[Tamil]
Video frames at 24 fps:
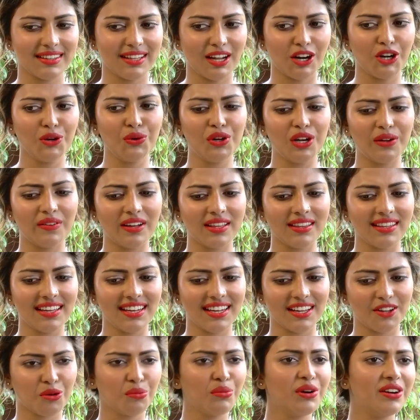நடுவில் வந்து
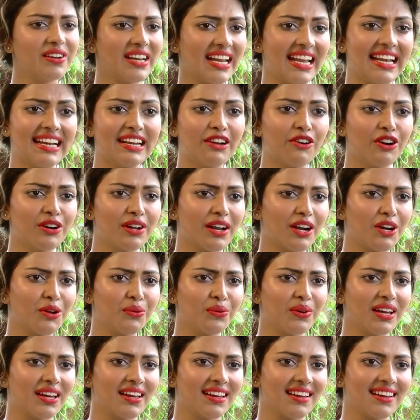எனக்கு ரொம்ப ட்ரெயின்ட் அவுட்
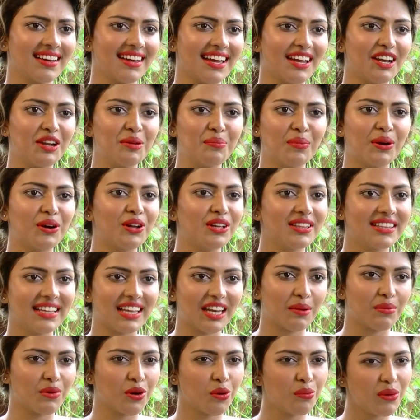ஆயிடுவேன் என்ன பண்ண
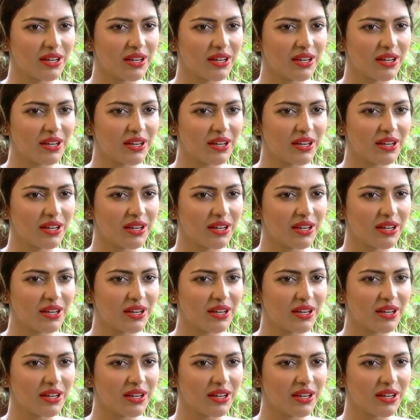தெரியாமல்